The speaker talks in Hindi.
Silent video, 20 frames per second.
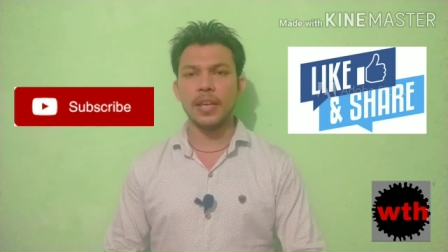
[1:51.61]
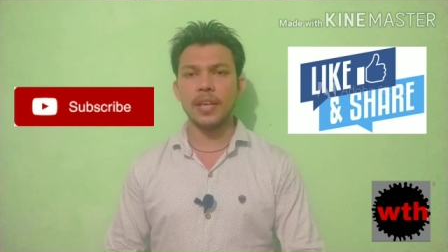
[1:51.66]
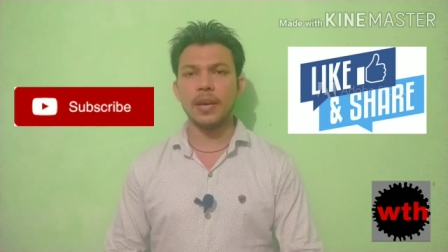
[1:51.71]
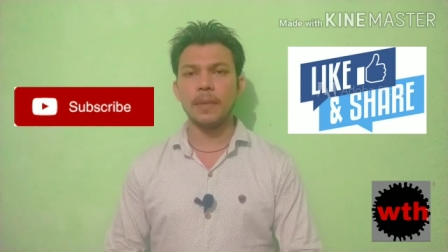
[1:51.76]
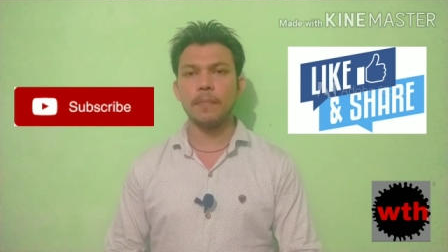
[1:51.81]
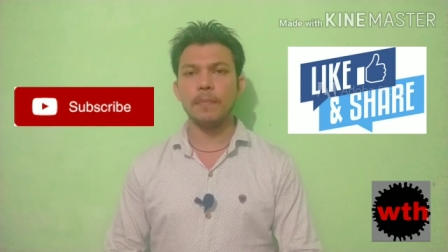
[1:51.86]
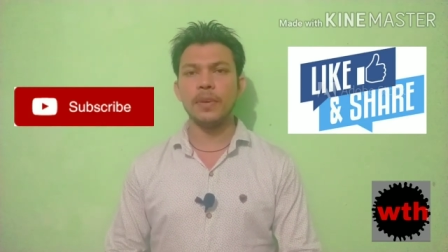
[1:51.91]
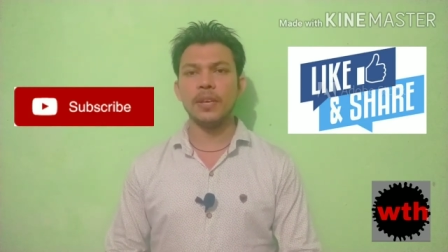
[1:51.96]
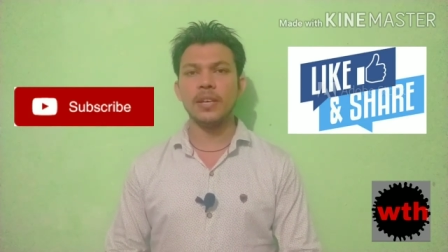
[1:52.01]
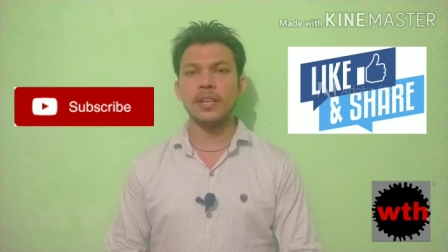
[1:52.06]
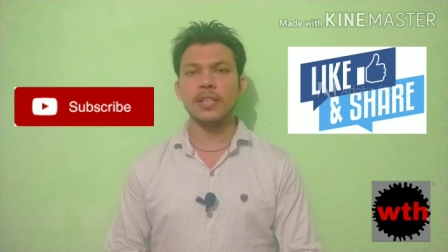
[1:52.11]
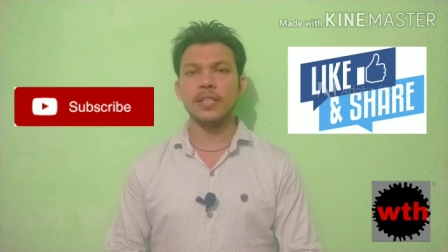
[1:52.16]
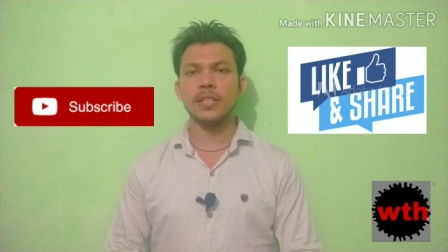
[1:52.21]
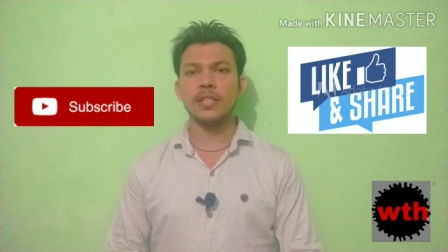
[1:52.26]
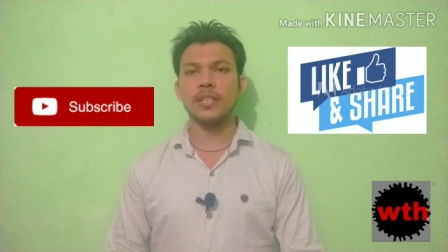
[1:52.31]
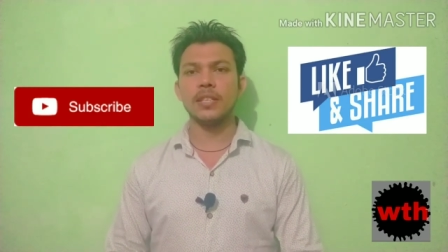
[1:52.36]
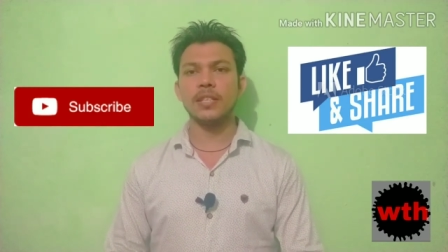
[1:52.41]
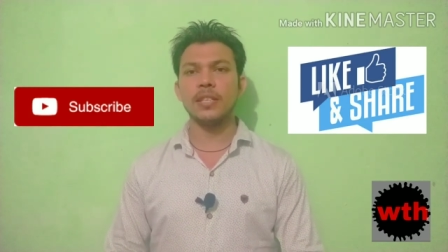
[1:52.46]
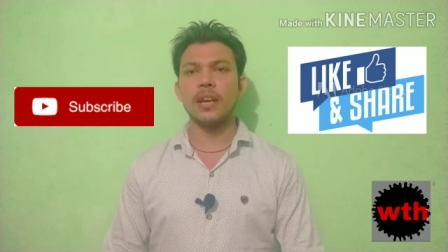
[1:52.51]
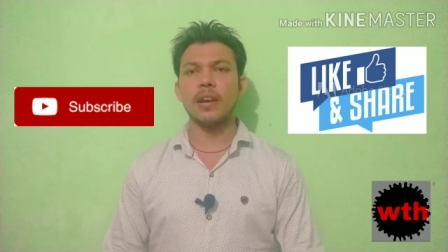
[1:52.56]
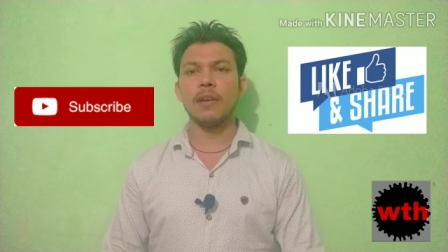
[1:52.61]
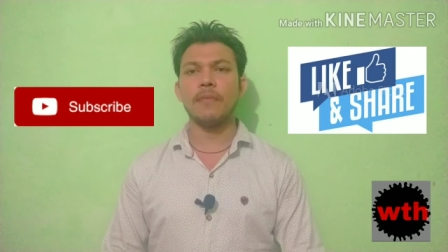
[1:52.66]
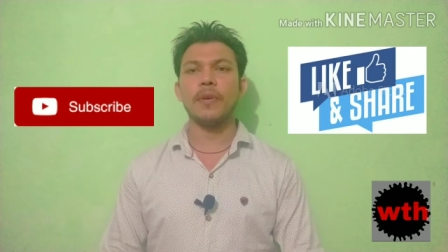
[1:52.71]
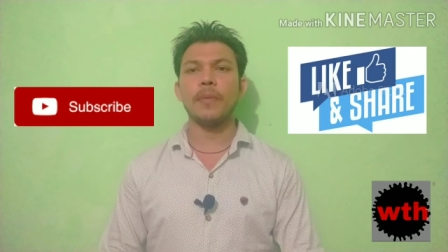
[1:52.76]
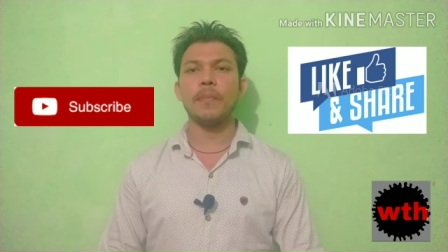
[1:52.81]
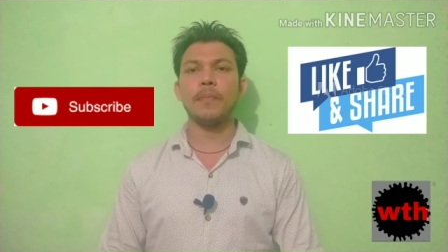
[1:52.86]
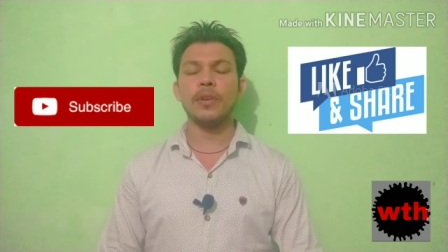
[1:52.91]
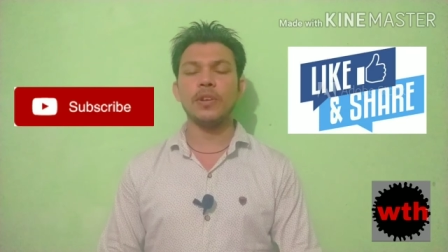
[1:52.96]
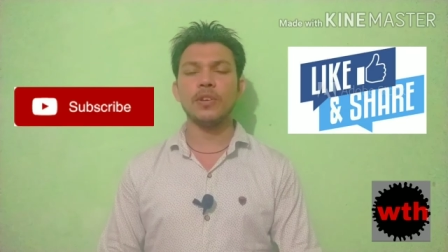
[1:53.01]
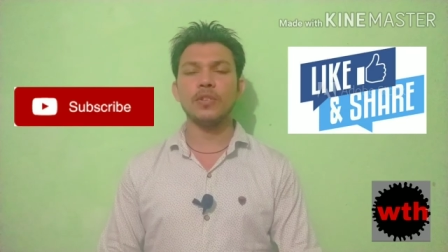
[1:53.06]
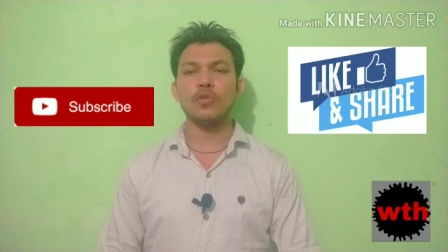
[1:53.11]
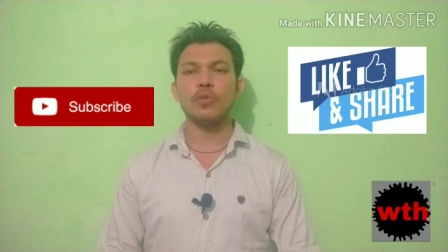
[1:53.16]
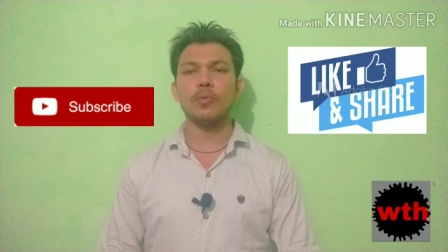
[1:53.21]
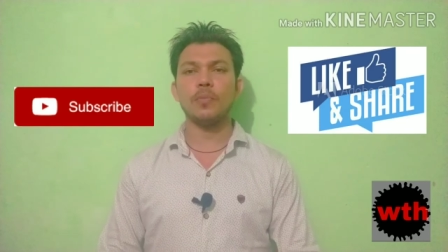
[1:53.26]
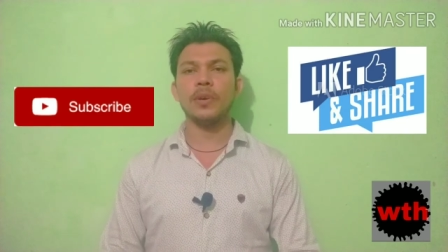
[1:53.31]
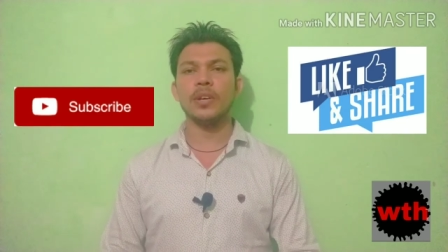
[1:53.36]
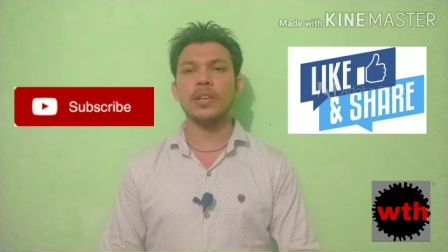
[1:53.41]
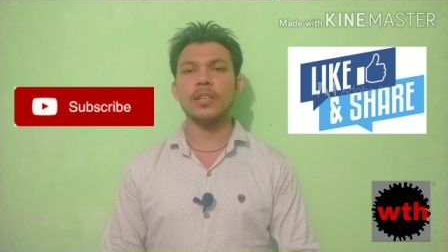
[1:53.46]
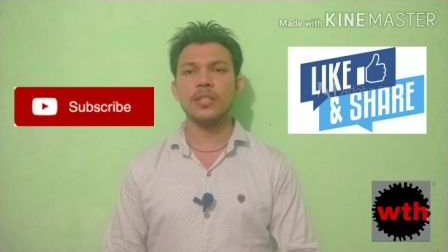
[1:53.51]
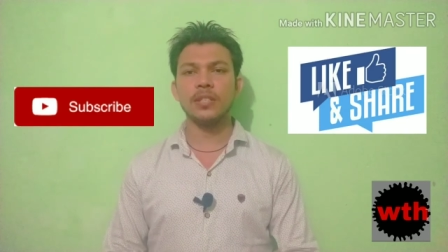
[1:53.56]
या बीस या फिफ्टी
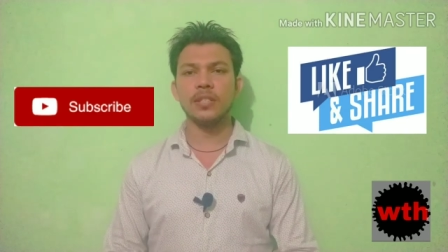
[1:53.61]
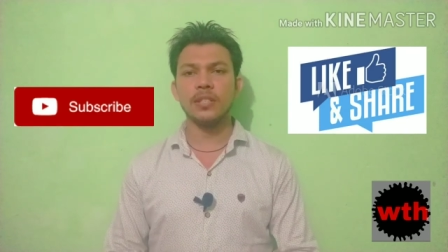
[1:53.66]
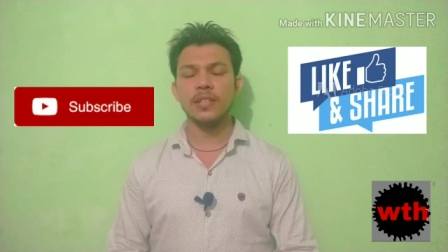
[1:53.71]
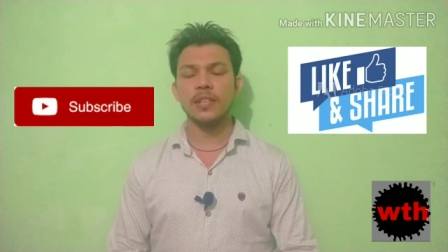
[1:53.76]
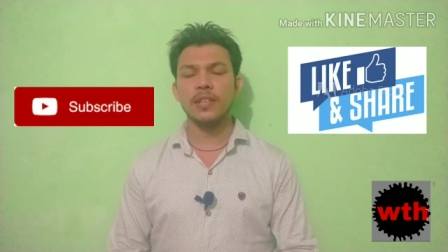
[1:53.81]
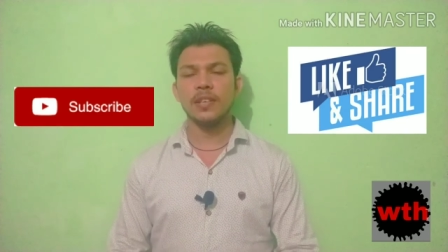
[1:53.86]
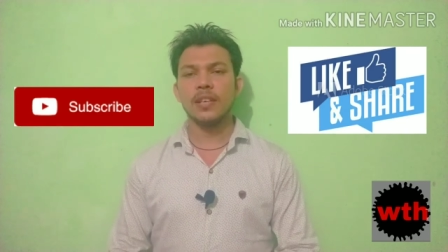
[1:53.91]
रुपीज